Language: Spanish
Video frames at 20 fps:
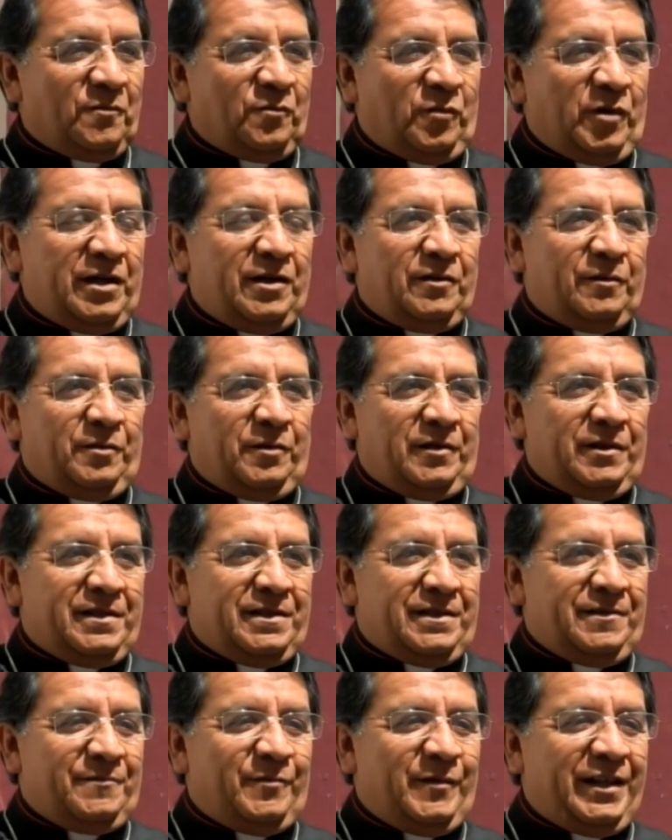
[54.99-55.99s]
Bueno,
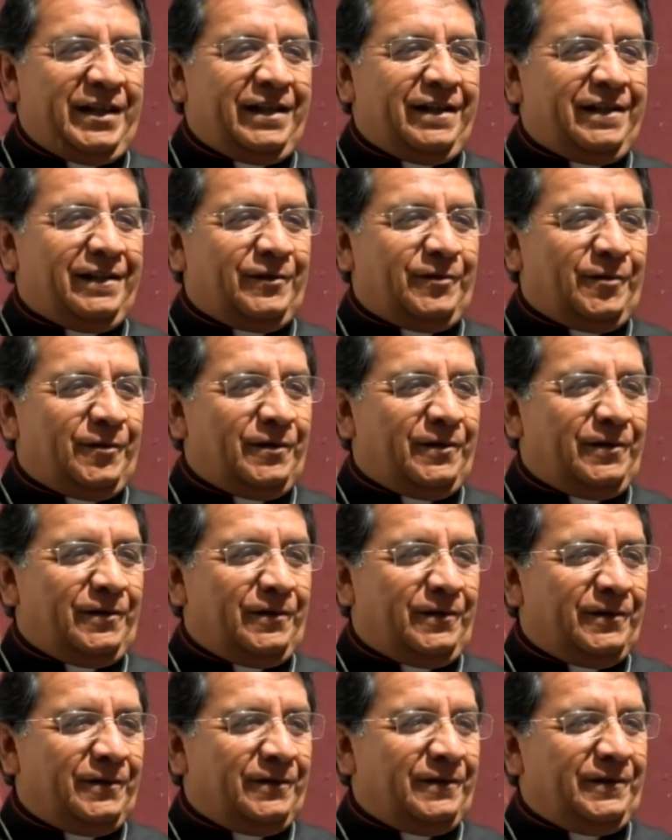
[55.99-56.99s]
pues me deja
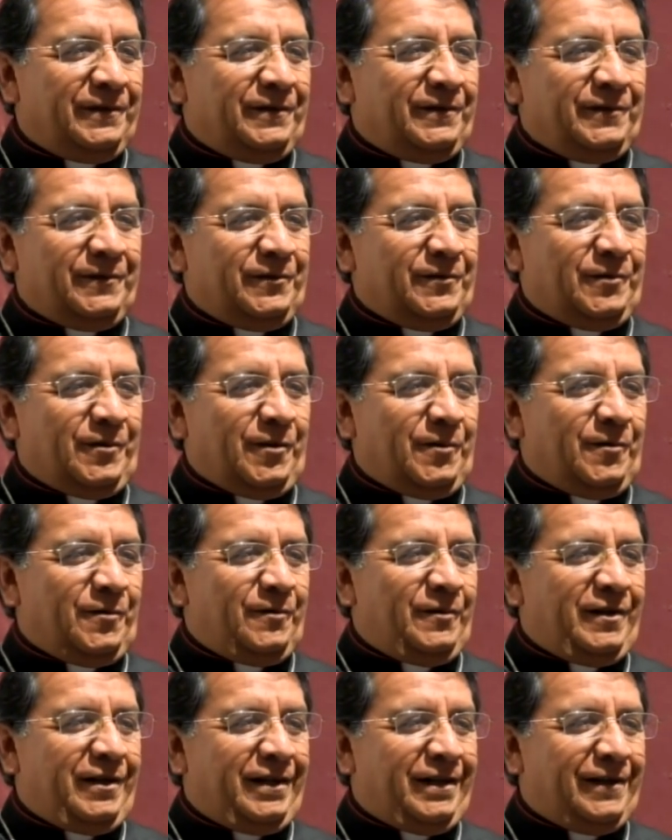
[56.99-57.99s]
todo todo
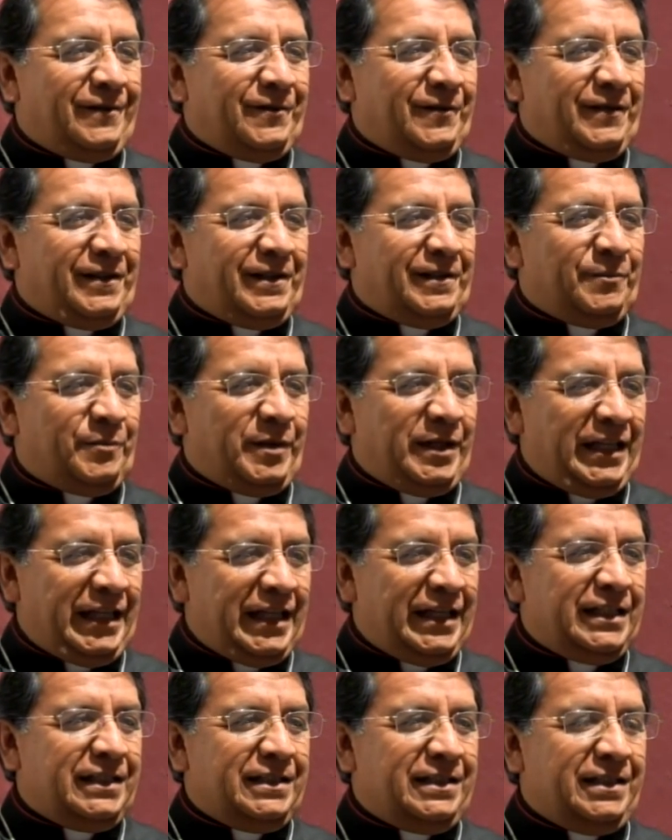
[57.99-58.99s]
un legajo de
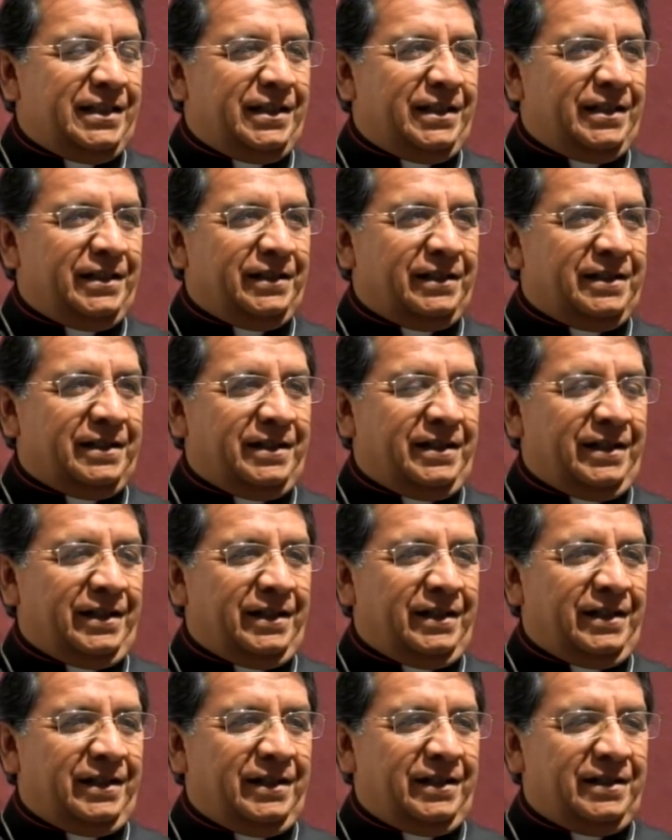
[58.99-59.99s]
experiencia
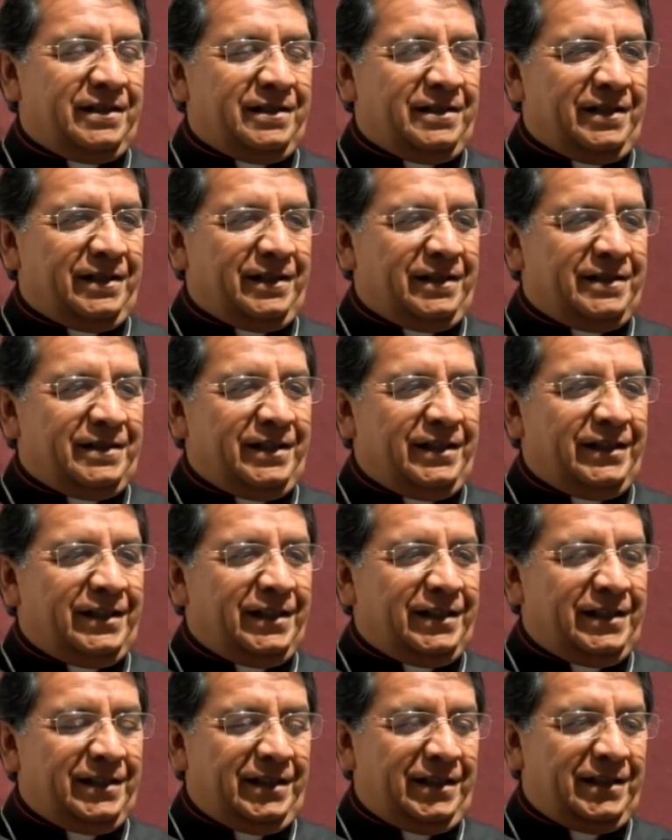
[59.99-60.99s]
que se
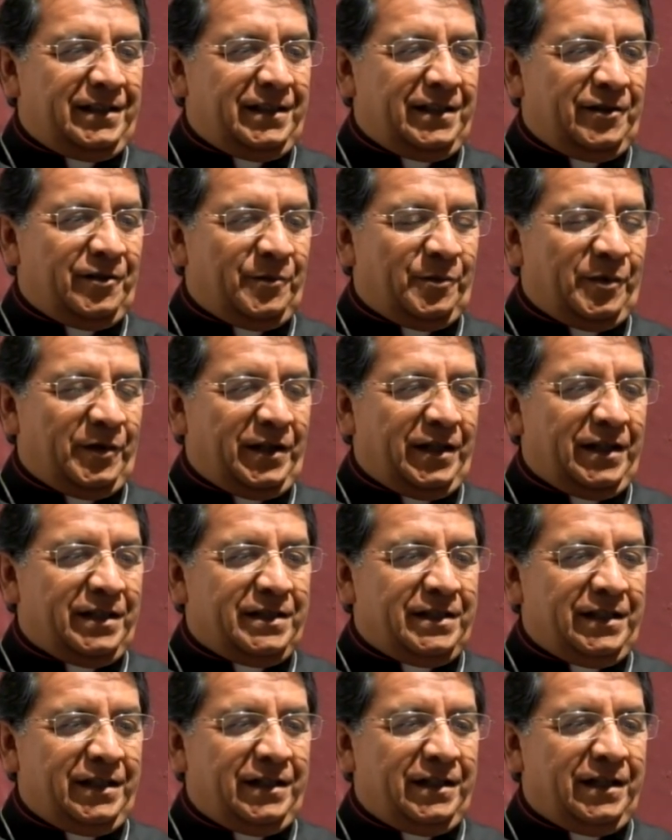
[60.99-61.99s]
sintetiza, yo podría
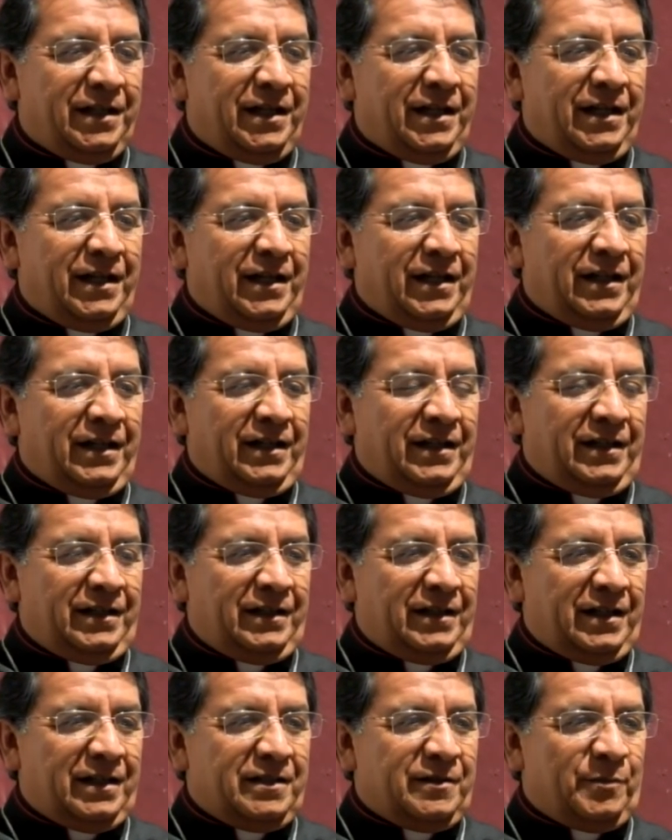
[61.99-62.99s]
decir,
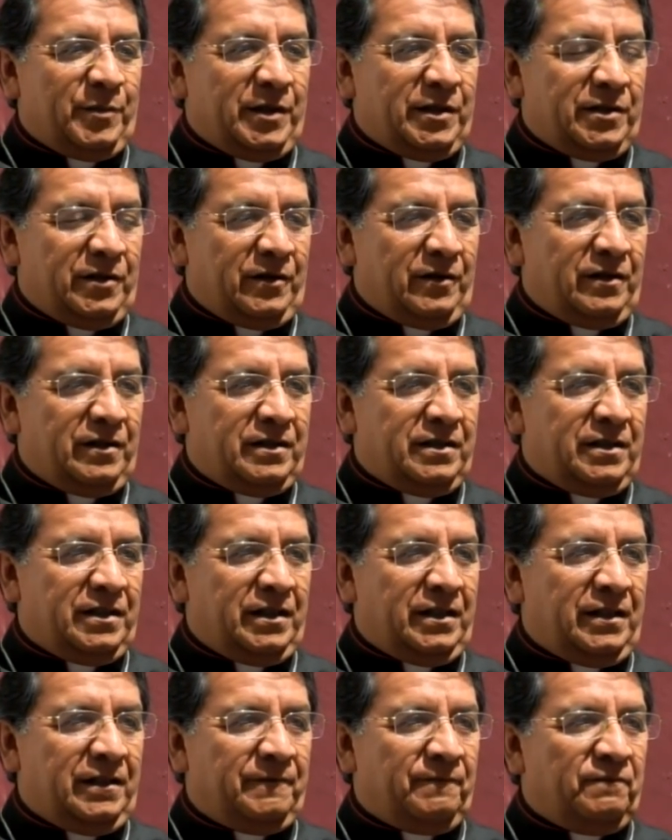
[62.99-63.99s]
en las expresiones
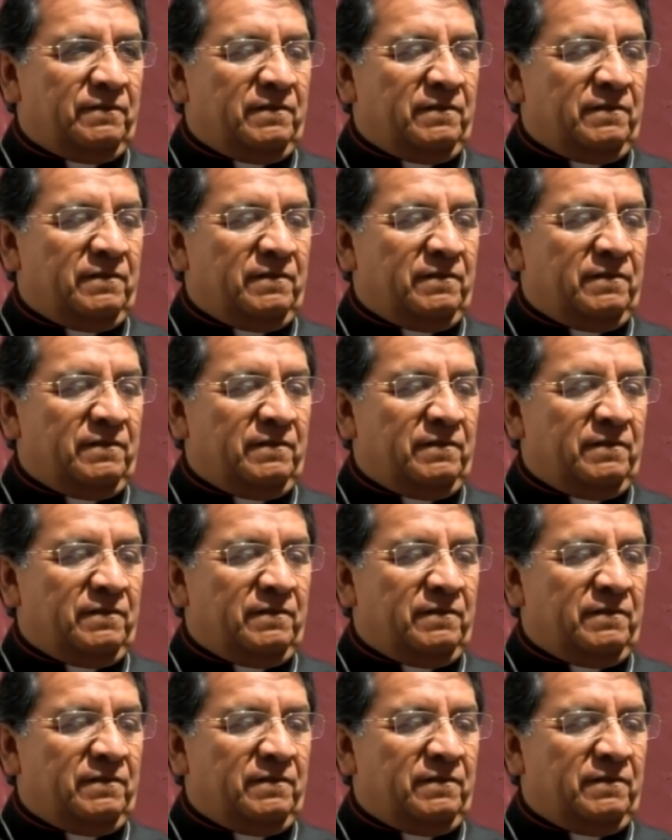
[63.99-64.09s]
de